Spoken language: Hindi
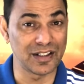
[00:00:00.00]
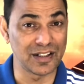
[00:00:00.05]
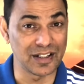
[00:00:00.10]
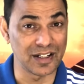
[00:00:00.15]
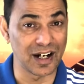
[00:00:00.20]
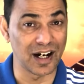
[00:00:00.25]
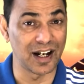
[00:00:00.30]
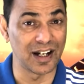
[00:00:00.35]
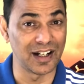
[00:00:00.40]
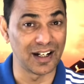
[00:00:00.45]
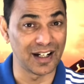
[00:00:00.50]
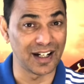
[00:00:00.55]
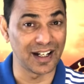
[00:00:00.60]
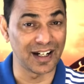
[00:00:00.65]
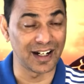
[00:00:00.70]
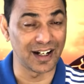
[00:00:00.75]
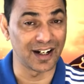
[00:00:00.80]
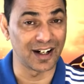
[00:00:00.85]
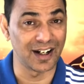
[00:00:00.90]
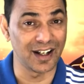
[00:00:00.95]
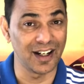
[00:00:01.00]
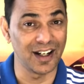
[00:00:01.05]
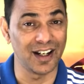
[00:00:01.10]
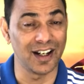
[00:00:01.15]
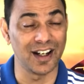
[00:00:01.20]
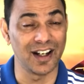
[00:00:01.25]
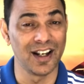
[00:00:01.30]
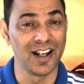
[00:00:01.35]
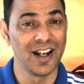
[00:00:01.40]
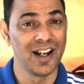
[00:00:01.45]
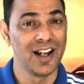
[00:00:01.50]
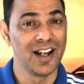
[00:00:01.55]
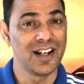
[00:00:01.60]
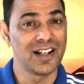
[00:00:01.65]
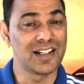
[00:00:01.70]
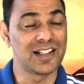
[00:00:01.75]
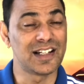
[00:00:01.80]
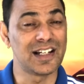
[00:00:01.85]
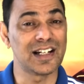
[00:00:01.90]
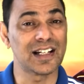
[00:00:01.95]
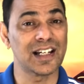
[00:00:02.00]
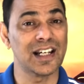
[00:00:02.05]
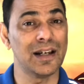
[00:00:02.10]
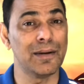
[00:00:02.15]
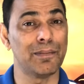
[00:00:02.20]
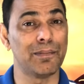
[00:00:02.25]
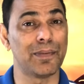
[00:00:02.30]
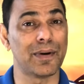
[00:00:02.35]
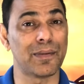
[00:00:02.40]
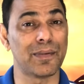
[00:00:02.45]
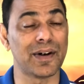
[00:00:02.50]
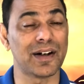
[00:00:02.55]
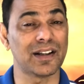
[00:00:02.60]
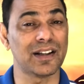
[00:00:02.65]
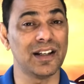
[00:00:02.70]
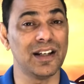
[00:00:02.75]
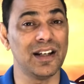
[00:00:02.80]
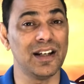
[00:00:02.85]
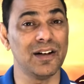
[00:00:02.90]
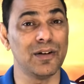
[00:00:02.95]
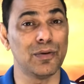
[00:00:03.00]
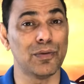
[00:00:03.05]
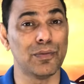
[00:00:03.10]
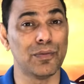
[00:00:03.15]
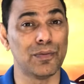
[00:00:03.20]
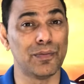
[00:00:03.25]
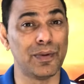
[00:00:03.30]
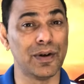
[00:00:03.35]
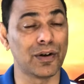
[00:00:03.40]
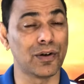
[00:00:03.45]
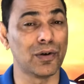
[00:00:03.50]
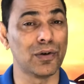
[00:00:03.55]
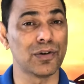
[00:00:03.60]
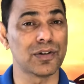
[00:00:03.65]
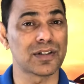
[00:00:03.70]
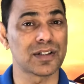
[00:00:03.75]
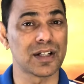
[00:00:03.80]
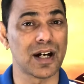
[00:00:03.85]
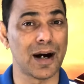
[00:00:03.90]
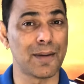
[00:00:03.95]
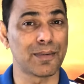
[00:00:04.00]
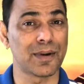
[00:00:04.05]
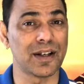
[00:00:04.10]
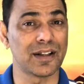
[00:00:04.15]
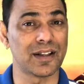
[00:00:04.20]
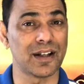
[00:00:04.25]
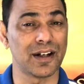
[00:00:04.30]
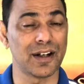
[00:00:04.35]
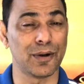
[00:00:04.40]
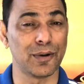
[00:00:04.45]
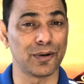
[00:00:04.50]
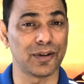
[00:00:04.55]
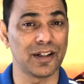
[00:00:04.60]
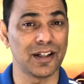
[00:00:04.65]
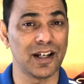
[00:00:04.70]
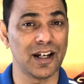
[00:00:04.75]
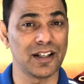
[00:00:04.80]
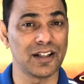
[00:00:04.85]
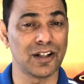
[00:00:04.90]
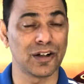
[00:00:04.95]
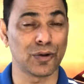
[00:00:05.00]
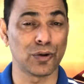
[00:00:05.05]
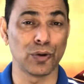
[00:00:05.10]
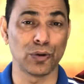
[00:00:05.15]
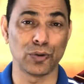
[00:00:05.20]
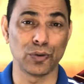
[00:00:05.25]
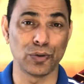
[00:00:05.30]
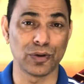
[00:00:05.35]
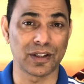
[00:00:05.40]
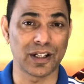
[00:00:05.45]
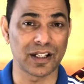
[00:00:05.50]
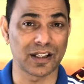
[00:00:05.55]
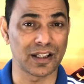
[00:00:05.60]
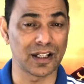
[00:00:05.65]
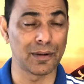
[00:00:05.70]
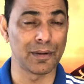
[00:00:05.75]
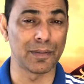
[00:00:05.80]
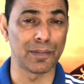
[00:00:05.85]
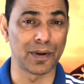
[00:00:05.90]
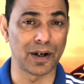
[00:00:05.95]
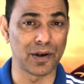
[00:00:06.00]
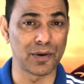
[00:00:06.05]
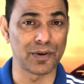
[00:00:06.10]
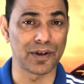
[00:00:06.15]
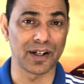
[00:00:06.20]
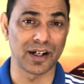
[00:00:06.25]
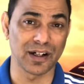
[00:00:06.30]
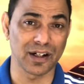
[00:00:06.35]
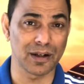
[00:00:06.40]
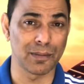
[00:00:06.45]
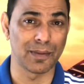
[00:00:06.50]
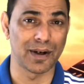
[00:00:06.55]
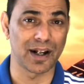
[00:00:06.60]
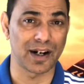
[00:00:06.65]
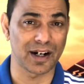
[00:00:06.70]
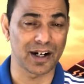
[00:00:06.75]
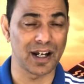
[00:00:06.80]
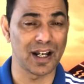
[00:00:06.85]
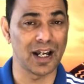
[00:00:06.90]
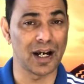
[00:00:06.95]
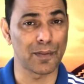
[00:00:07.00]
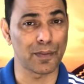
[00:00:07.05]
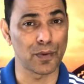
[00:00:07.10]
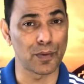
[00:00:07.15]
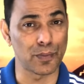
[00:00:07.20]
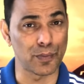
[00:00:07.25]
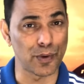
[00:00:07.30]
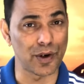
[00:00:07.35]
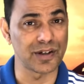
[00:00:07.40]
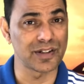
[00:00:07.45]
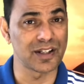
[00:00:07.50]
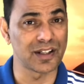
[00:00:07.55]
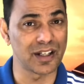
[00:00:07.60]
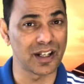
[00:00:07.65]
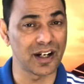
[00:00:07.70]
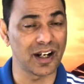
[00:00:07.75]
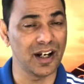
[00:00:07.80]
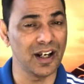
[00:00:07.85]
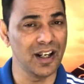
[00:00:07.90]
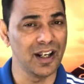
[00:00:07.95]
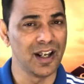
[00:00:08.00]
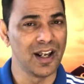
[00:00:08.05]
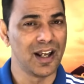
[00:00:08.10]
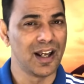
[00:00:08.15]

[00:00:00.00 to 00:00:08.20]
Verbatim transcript: जान लेना है जिनकी प्रवृत्ति बिल्कुल उस सांप की तरह होती है जिनको दूध कितना भी पिलाओ डंक मारना है आपको पॉइजन देना है